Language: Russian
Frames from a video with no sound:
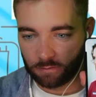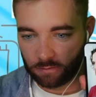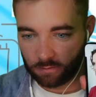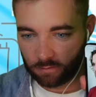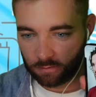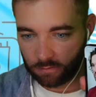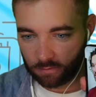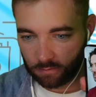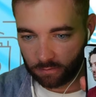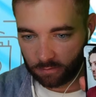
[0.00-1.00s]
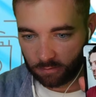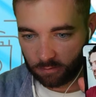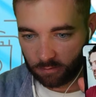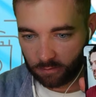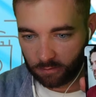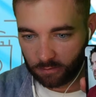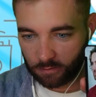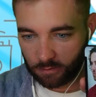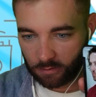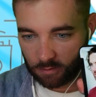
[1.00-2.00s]
тысяч рублей это нужно поставить
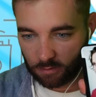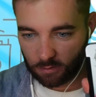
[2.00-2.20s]
пломбу.